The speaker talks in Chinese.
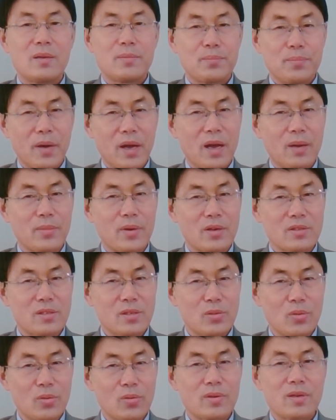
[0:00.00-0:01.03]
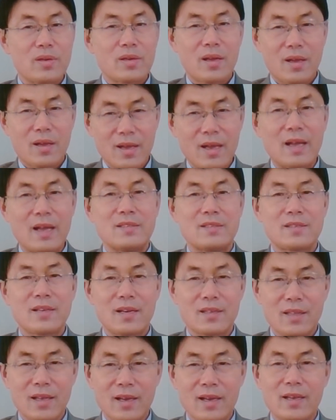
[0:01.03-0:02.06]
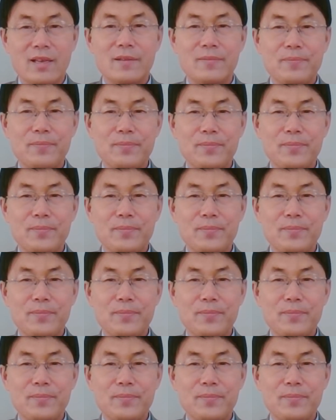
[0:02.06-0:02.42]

把毛泽东赶下台，